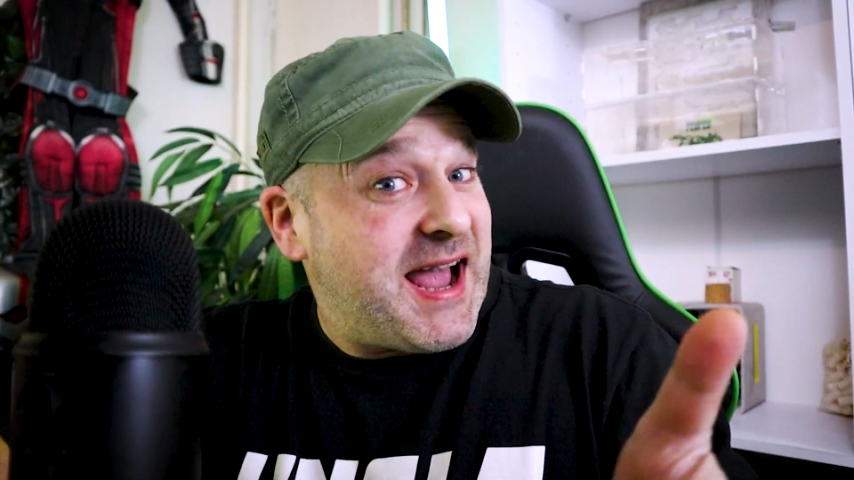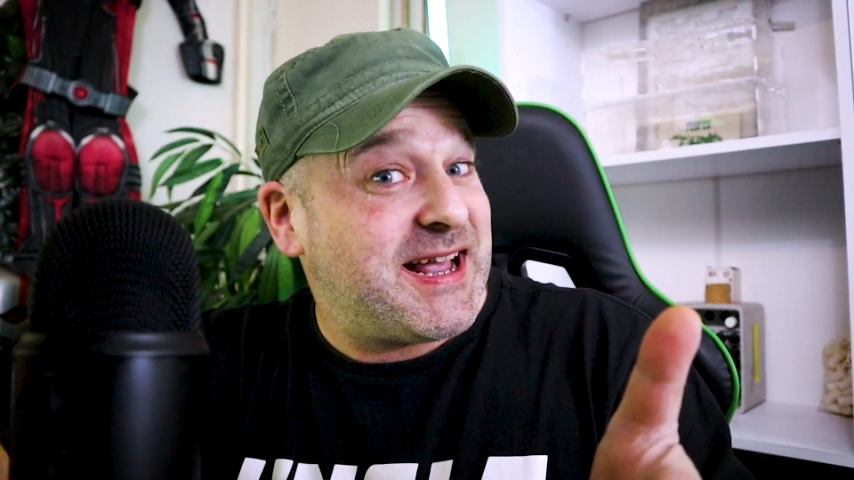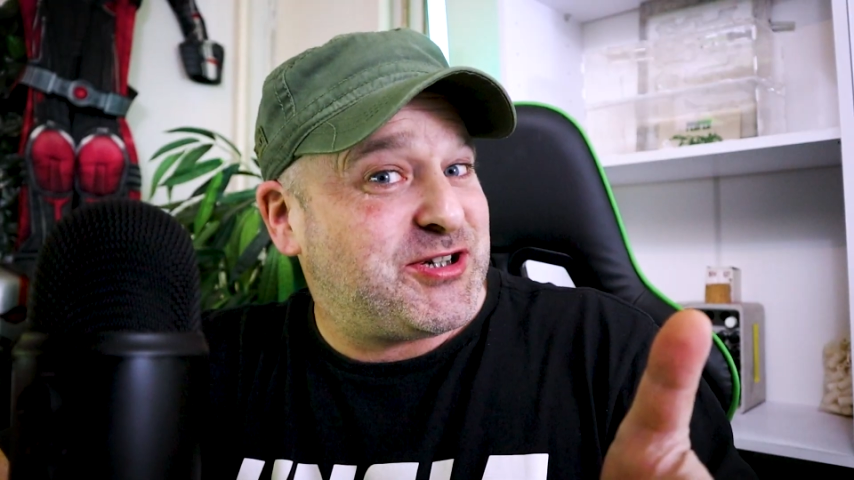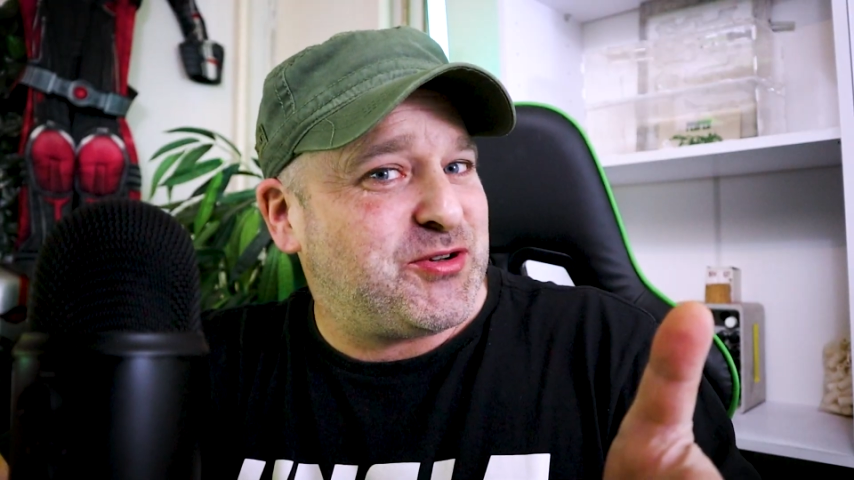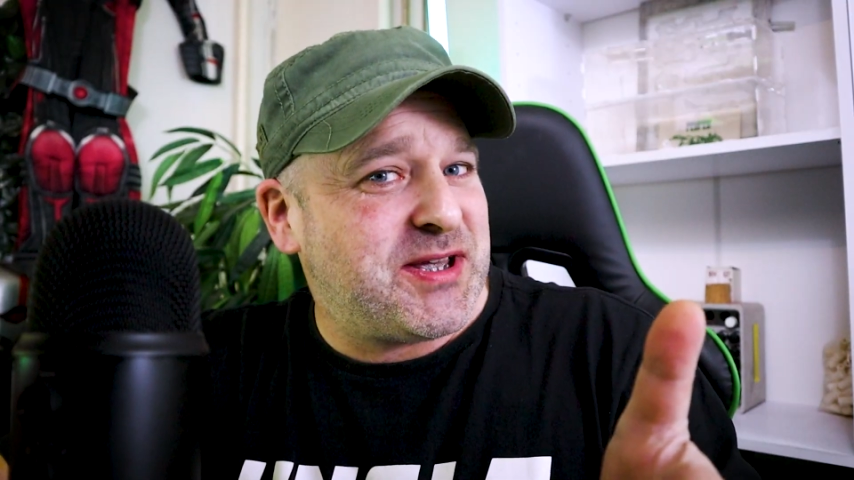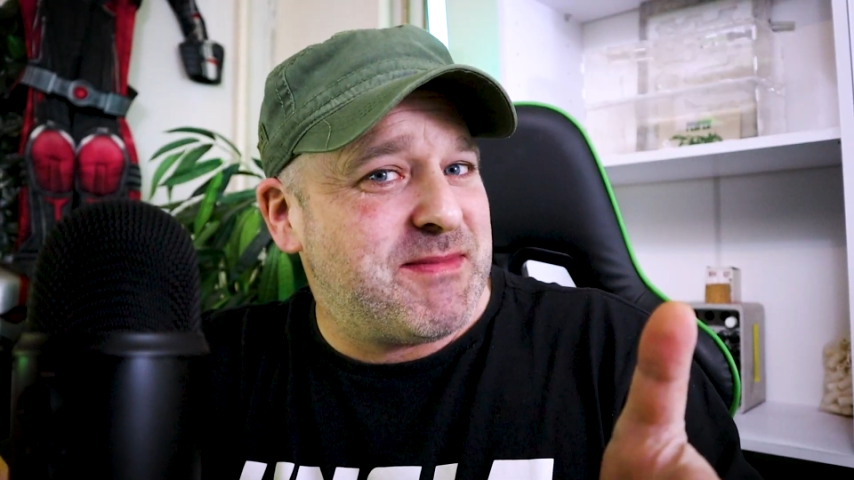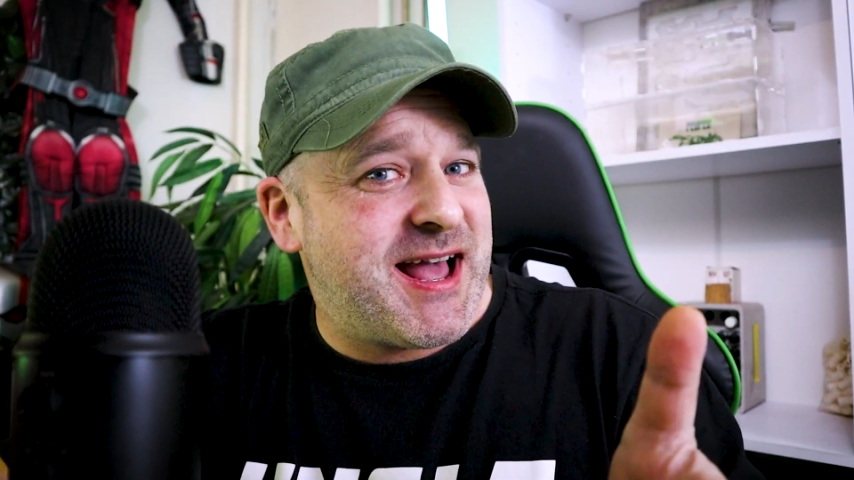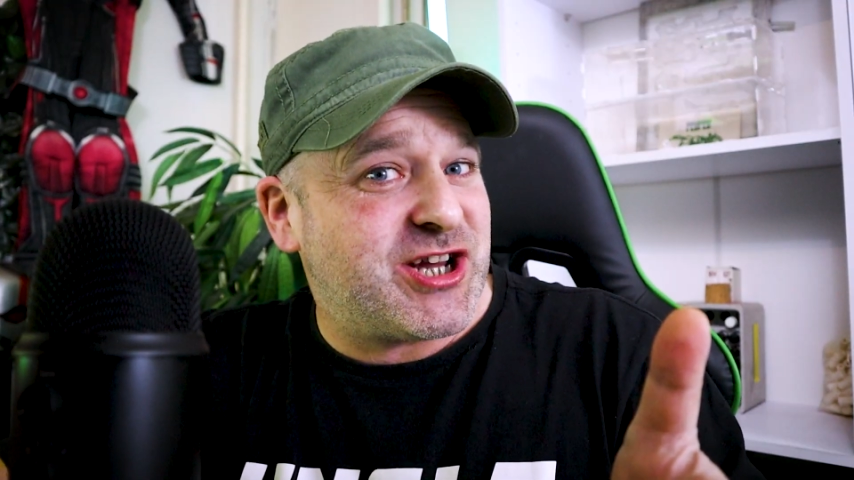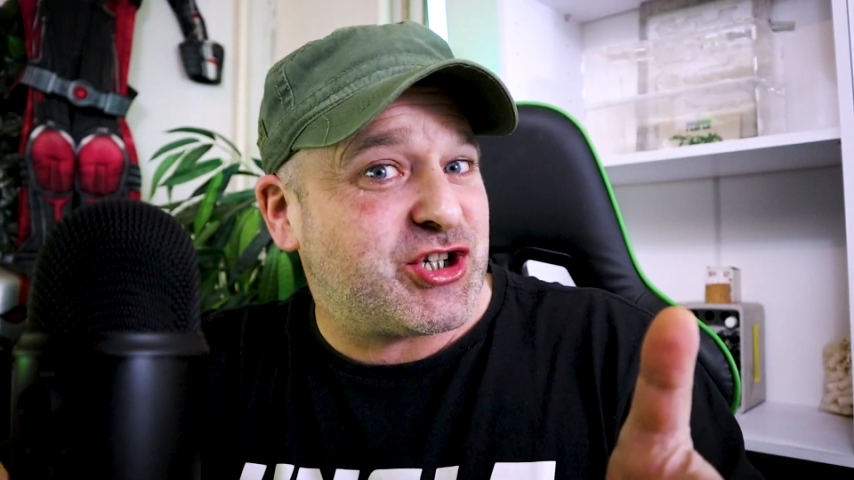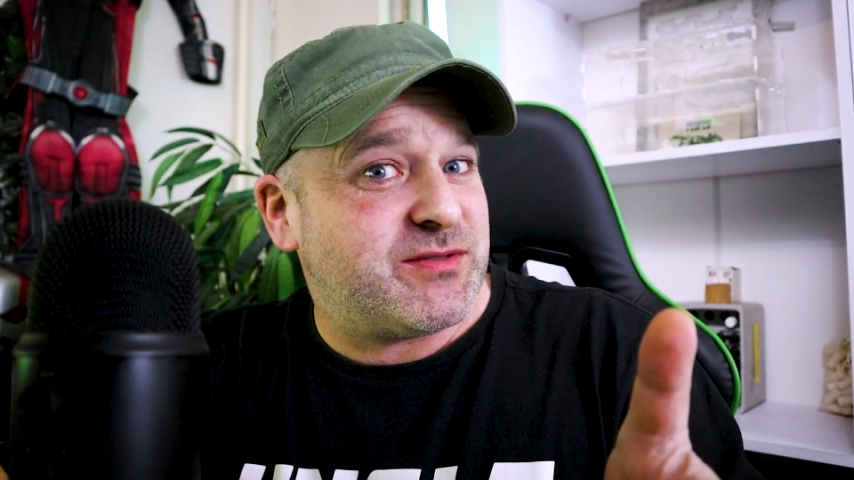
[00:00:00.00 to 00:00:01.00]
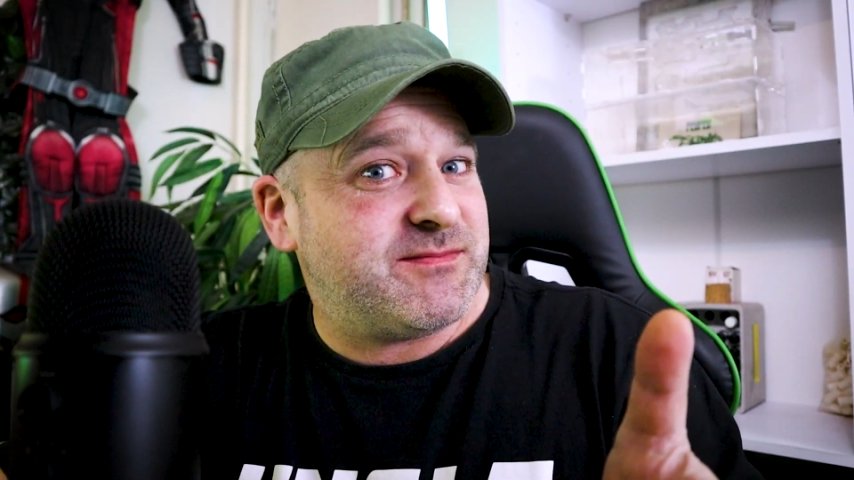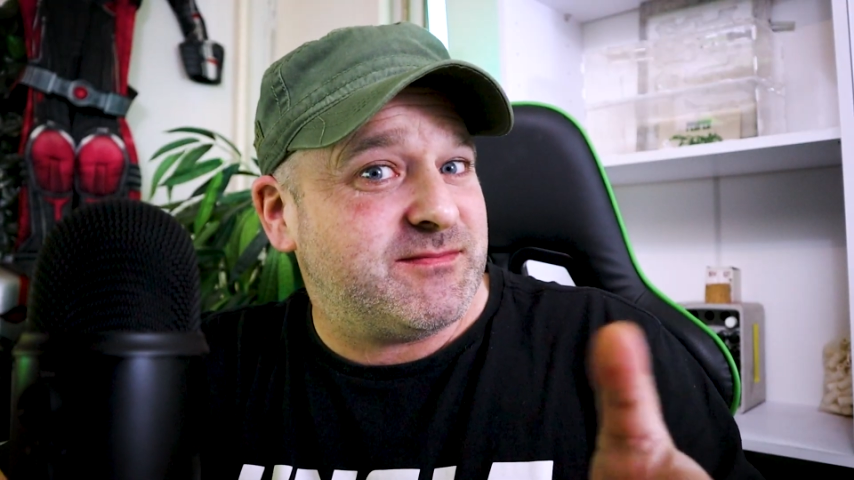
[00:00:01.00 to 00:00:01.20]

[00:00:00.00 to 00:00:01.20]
Arrêt sur image.